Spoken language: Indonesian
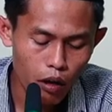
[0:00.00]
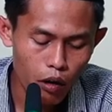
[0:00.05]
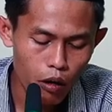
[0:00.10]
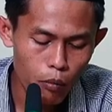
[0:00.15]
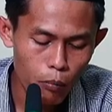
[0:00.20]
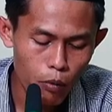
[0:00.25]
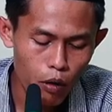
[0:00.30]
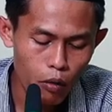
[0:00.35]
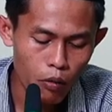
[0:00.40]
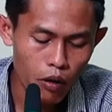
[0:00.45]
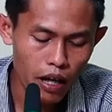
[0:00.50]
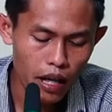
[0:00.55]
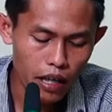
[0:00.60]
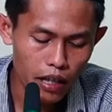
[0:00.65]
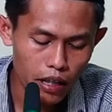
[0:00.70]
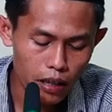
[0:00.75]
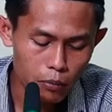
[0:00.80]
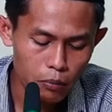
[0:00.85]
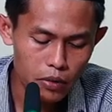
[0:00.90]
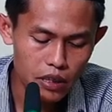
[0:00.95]
apa
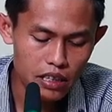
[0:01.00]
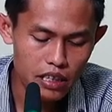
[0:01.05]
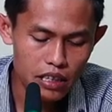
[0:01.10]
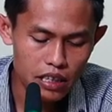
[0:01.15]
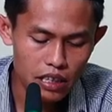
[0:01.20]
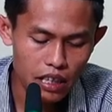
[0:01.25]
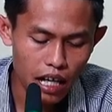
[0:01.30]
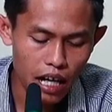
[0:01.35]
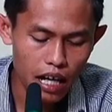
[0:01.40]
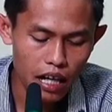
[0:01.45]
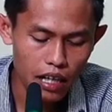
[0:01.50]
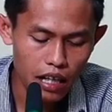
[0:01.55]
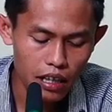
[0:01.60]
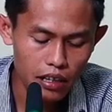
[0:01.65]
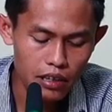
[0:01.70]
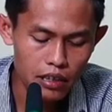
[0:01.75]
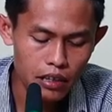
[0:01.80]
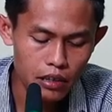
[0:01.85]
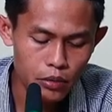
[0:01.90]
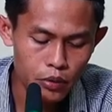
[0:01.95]
wae mesti
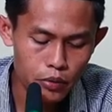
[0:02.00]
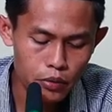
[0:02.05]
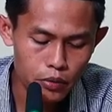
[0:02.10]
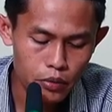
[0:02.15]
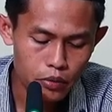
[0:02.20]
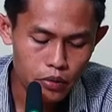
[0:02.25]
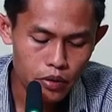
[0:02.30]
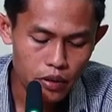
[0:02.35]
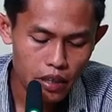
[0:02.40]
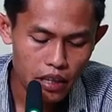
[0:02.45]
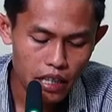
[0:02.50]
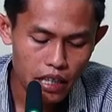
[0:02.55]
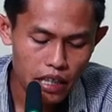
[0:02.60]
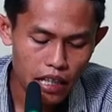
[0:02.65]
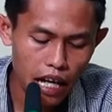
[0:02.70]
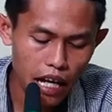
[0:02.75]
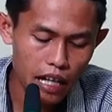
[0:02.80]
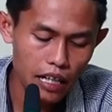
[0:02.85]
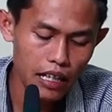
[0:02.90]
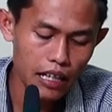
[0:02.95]
arak digu,
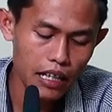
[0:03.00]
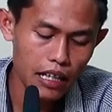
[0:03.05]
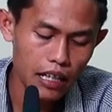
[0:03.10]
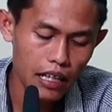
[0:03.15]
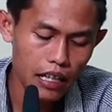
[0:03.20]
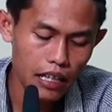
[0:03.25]
nake